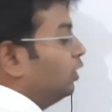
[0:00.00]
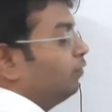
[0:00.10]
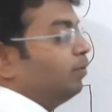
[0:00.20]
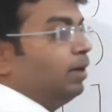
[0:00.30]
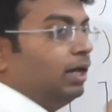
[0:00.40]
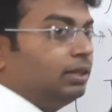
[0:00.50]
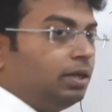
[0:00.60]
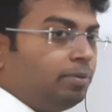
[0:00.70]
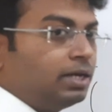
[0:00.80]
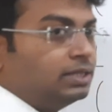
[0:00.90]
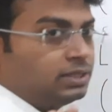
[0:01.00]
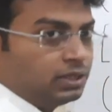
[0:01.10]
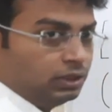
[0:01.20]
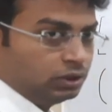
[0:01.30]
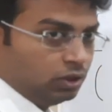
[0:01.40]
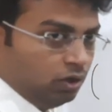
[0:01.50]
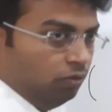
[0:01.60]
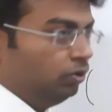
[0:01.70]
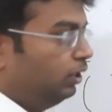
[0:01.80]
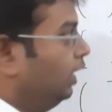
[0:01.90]
ఉన్నవే మాత్రమే కన్సిడరేషన్లో
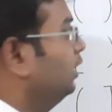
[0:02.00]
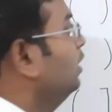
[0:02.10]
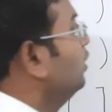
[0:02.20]
ఉంటాయి